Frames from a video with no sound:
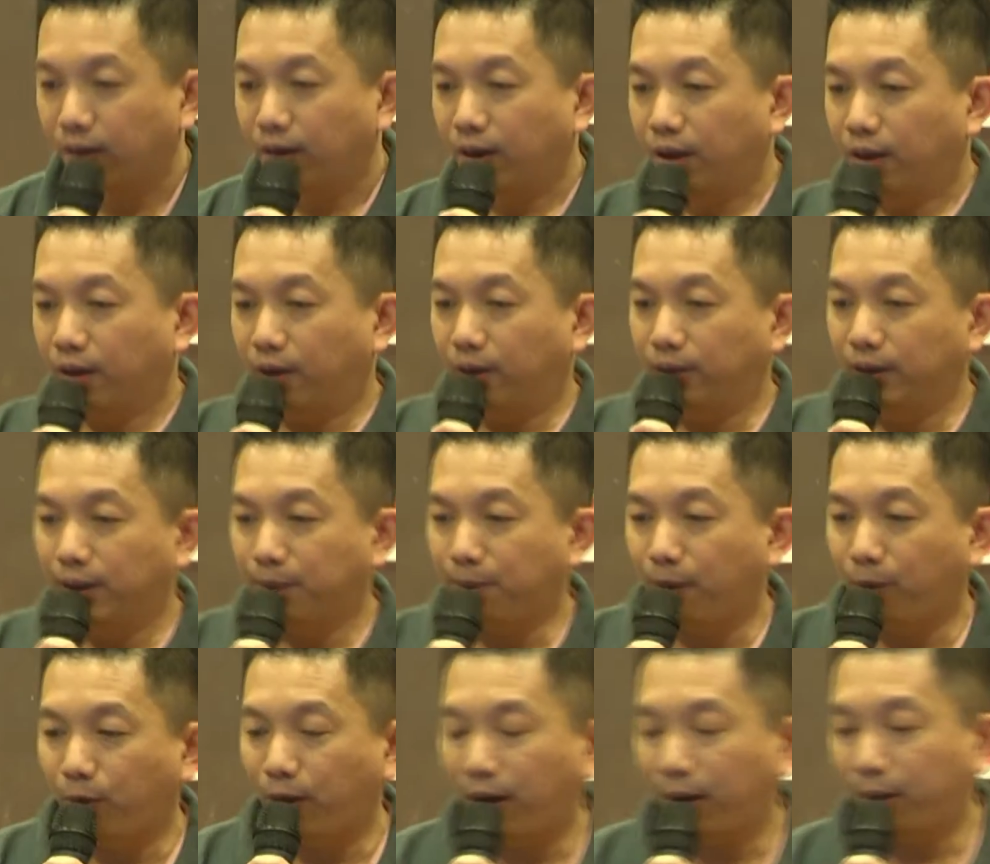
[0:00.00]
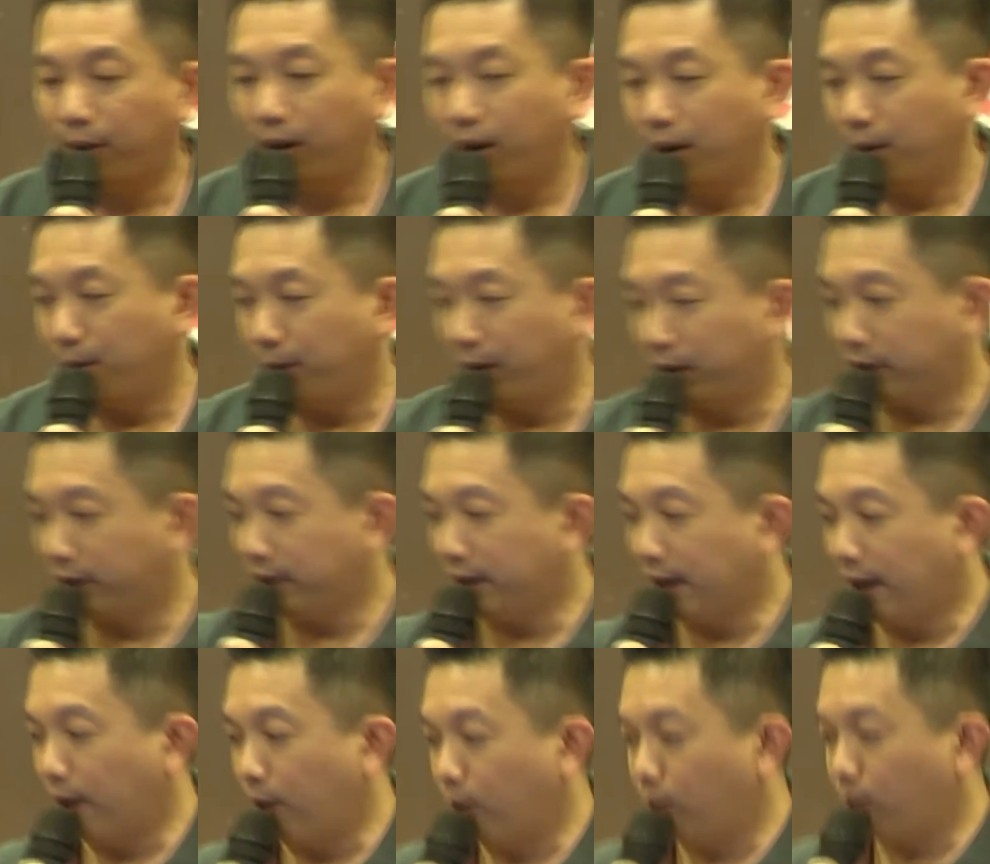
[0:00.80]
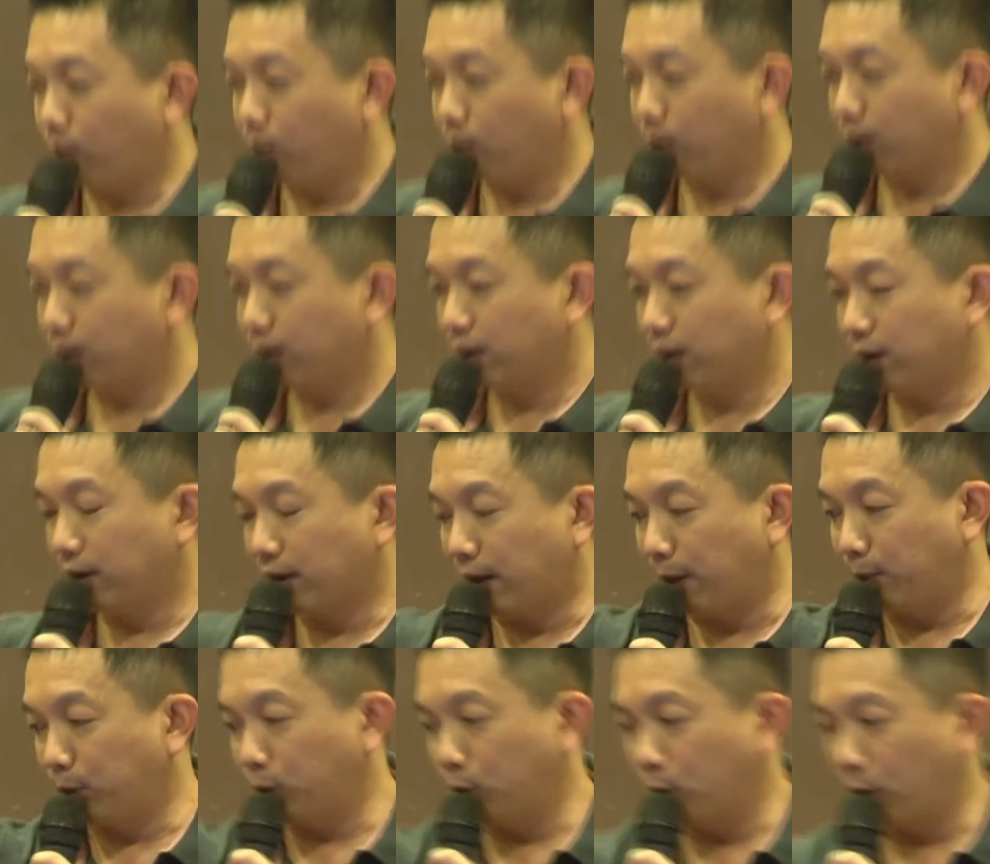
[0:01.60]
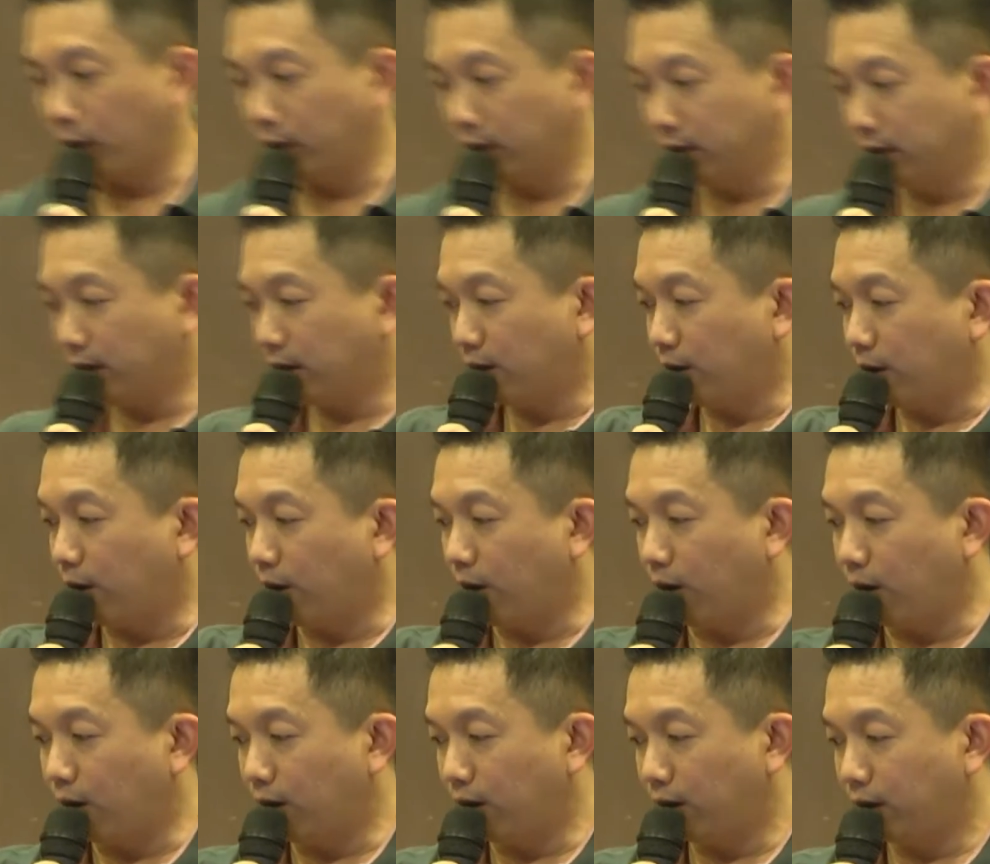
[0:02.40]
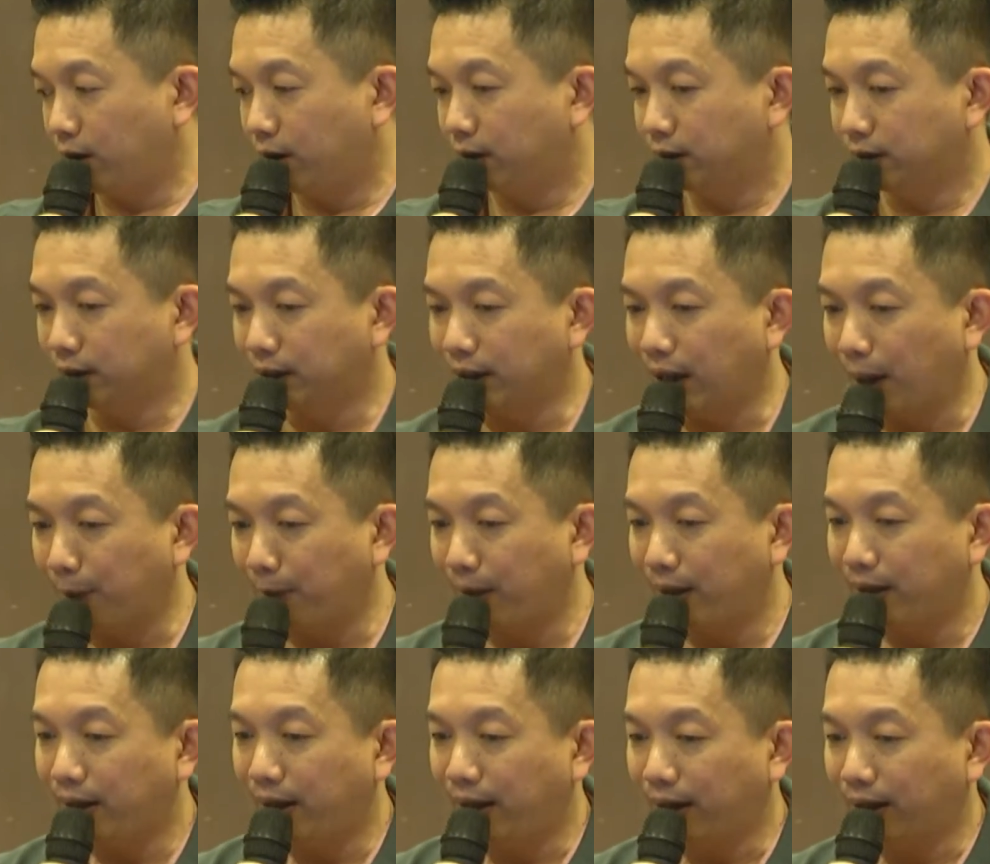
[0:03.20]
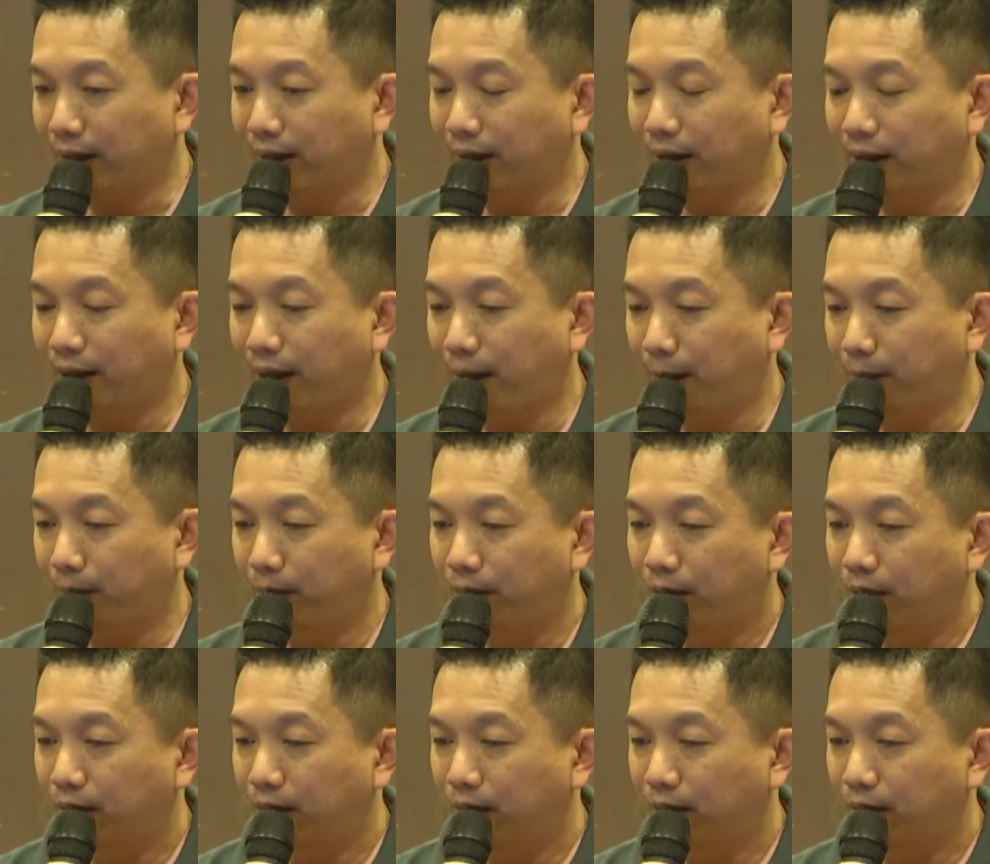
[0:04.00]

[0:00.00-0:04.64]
คราวนี้แปลว่ามันก็จะเอาคำนวณเรื่องของสนามแม่เหล็กนะครับ